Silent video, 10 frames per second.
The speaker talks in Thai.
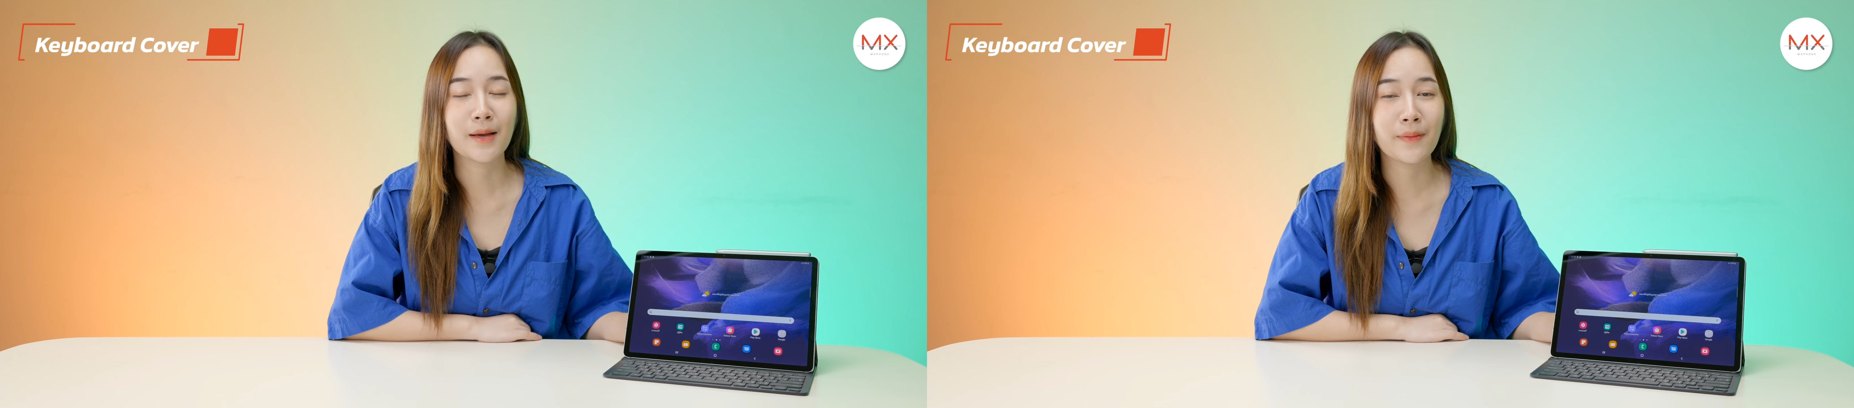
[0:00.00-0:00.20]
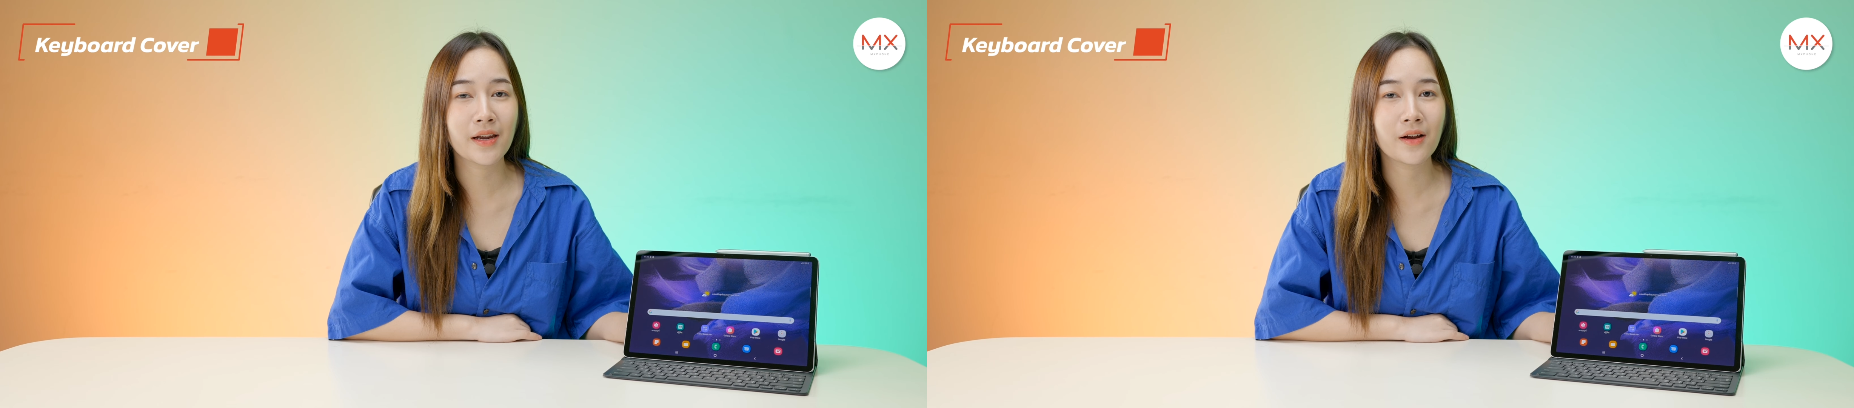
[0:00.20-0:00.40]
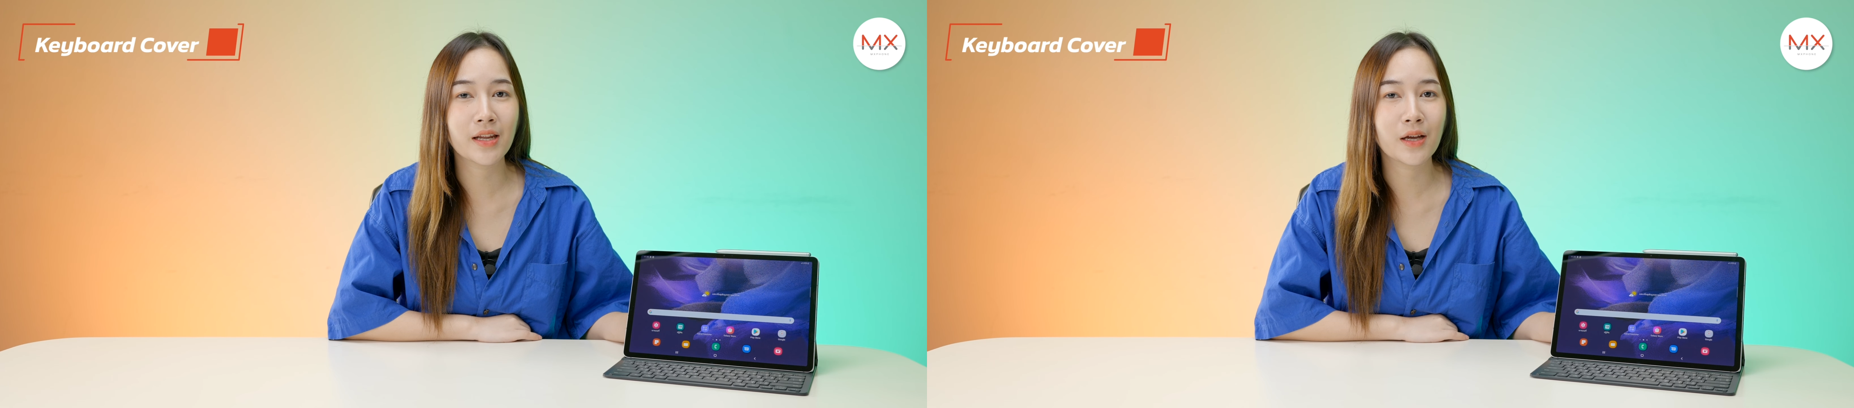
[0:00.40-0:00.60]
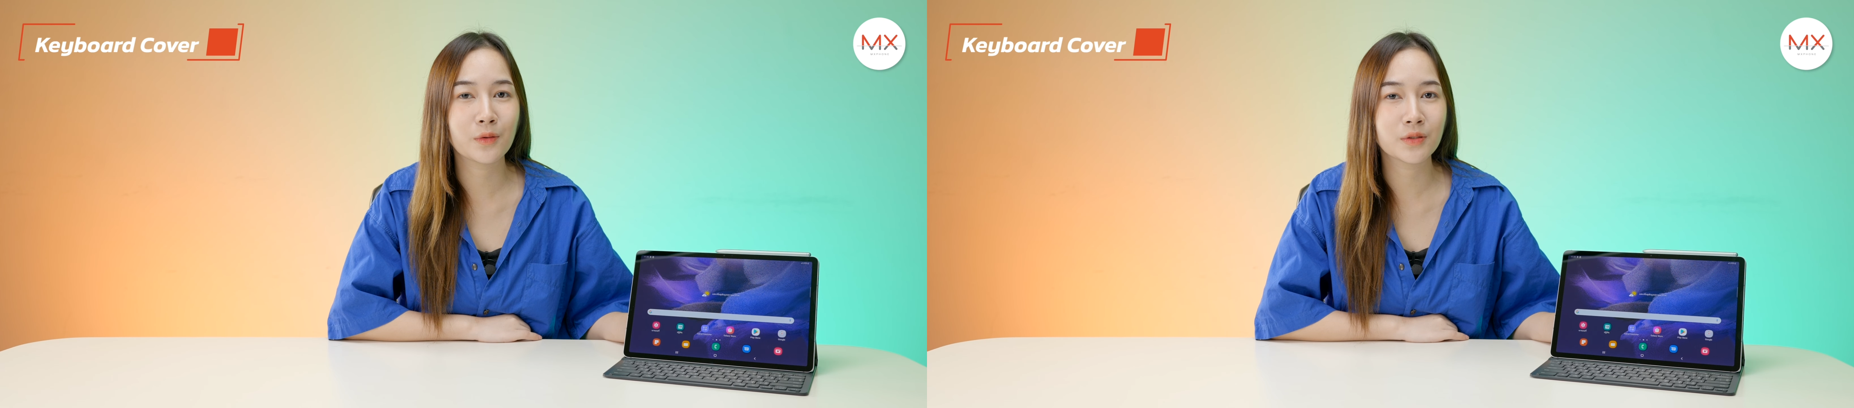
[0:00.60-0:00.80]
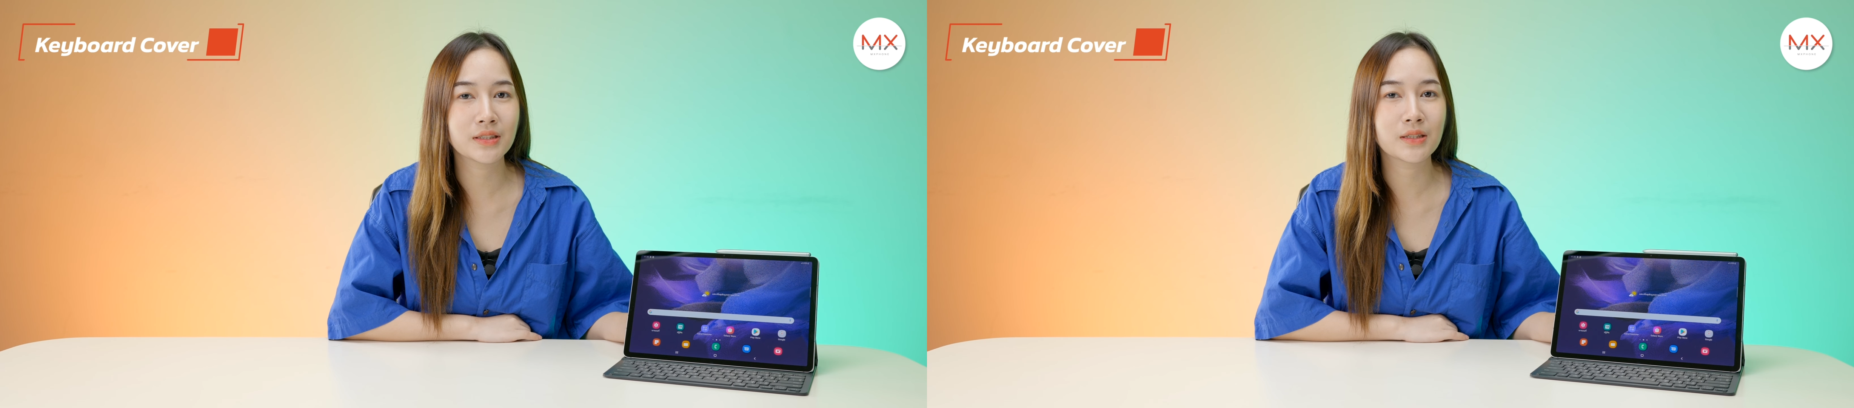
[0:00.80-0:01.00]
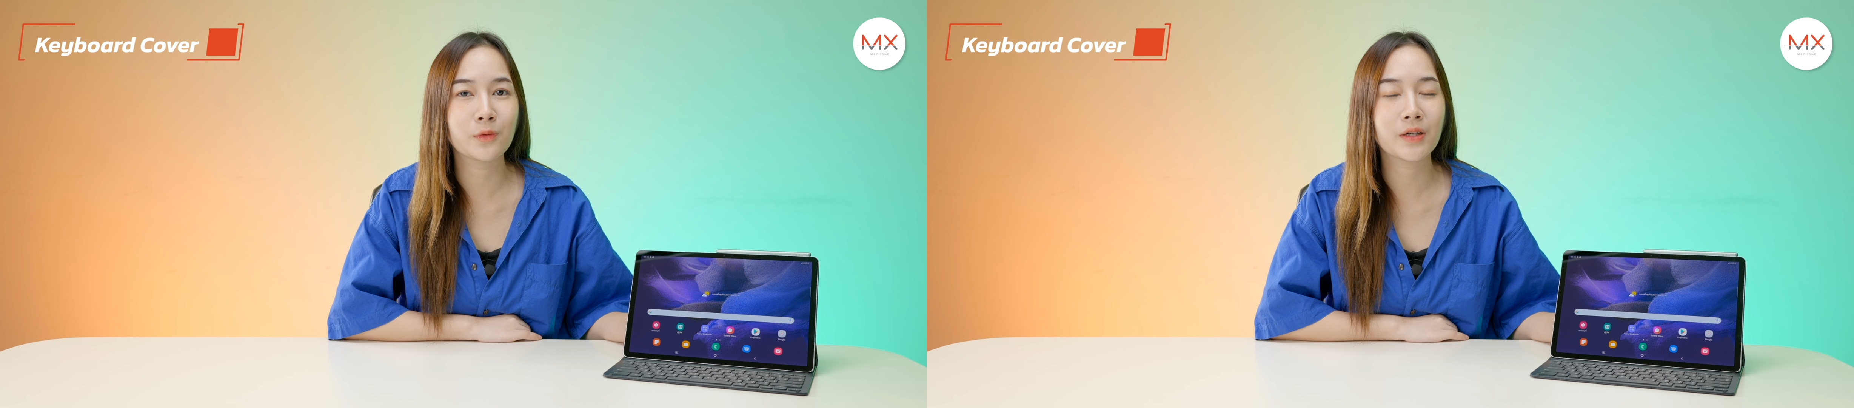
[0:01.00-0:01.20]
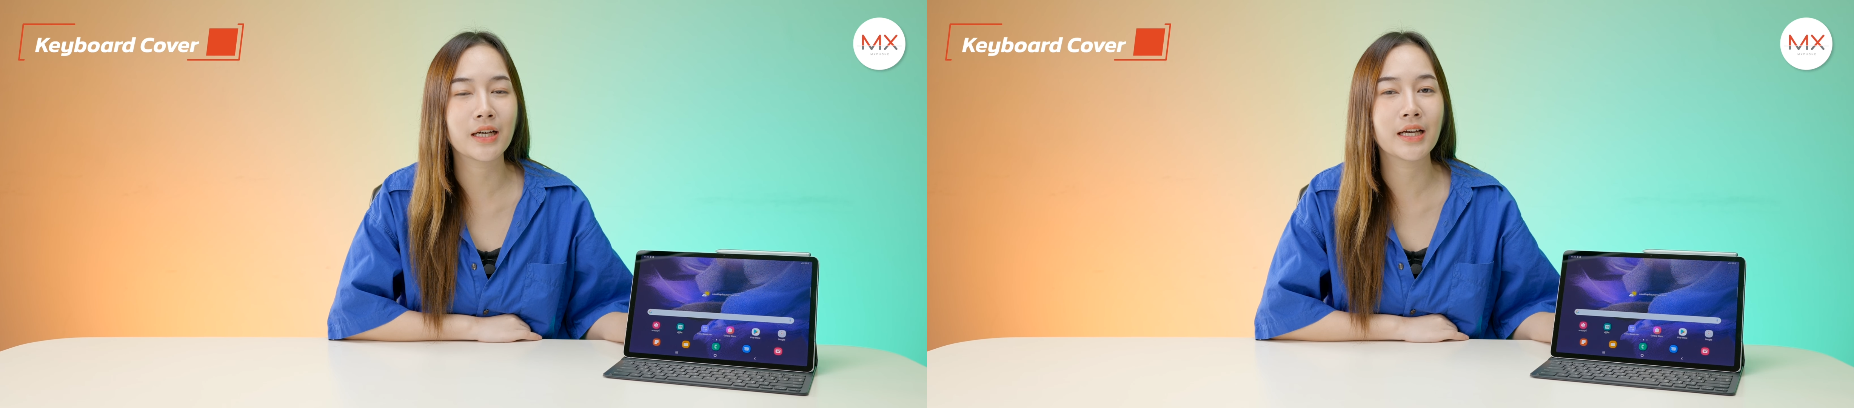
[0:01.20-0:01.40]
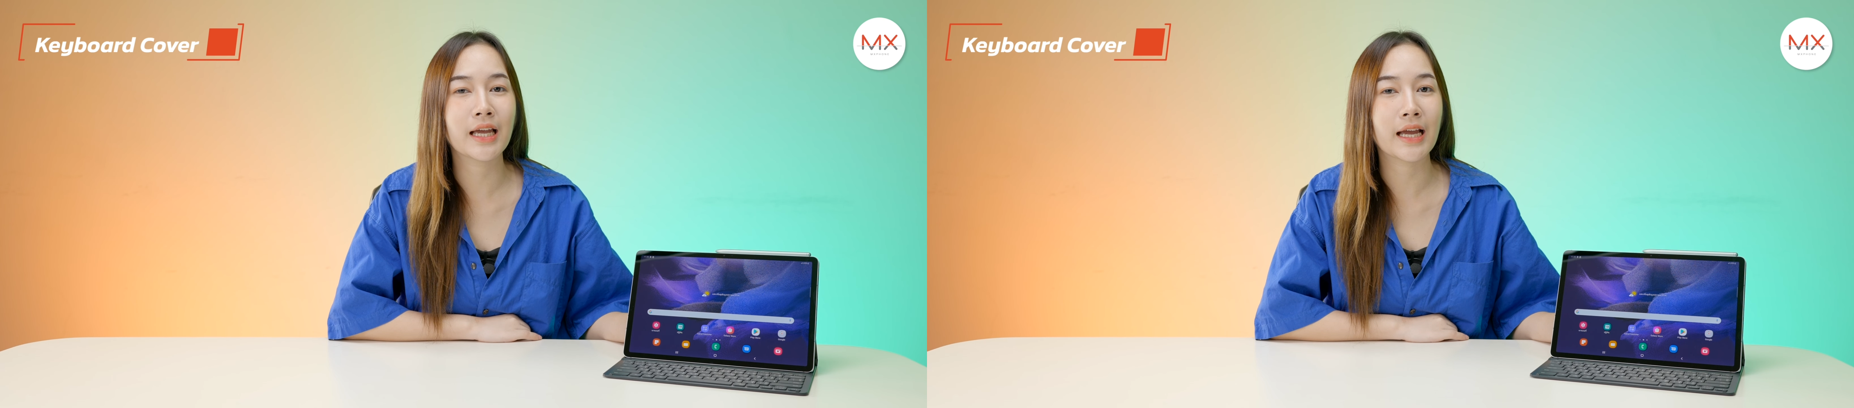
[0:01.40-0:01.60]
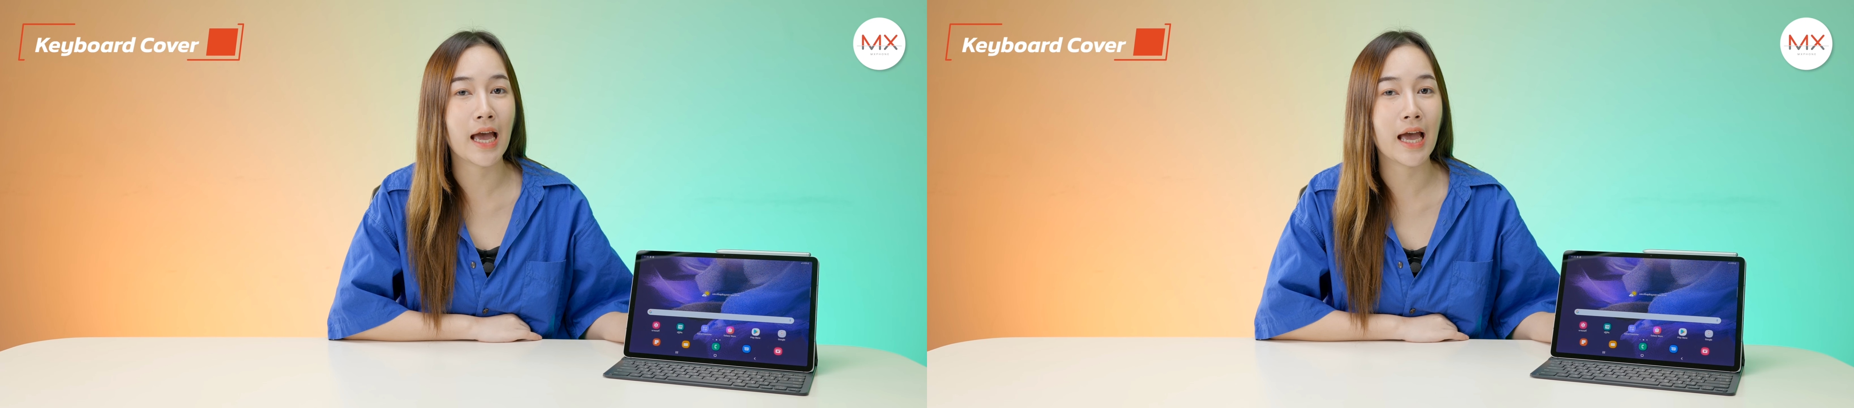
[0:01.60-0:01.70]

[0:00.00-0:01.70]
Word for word: ทำให้เราเนี่ยรู้สึกคุ้นเคยกับ